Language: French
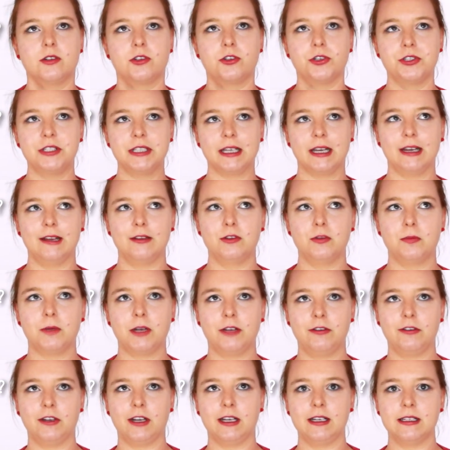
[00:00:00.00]
Je dirais de
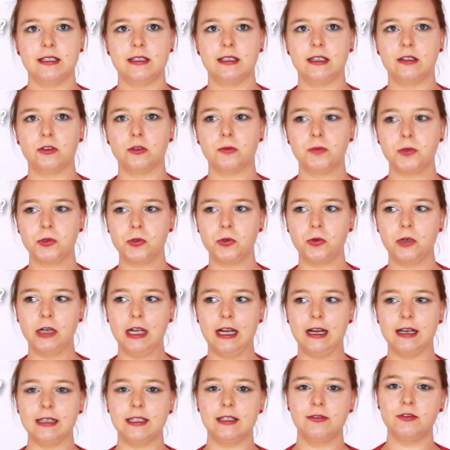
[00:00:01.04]
préférer cette
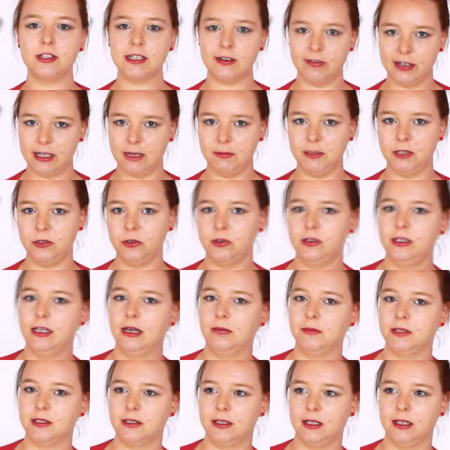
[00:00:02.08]
option-là si vous avez l'habitude des
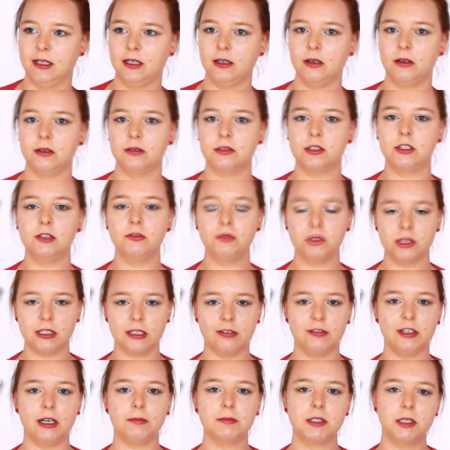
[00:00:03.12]
hamsters, si vous
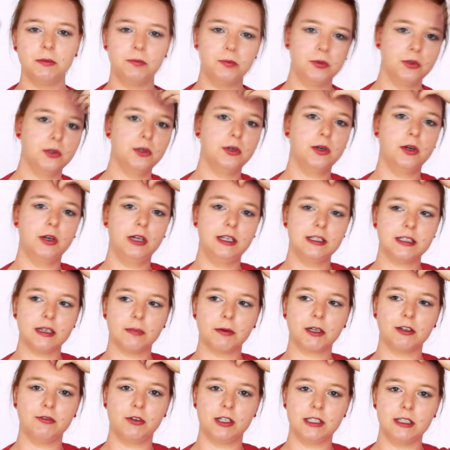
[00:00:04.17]
savez un petit peu euh, les
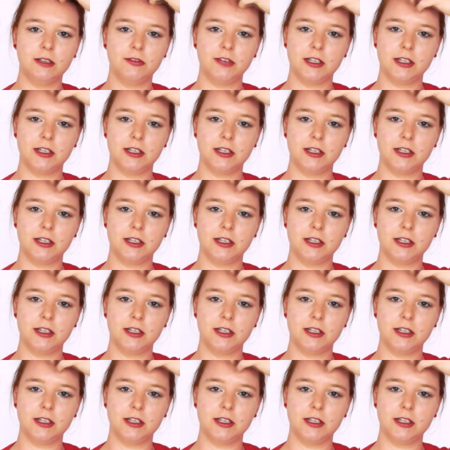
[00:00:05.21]
apprivoiser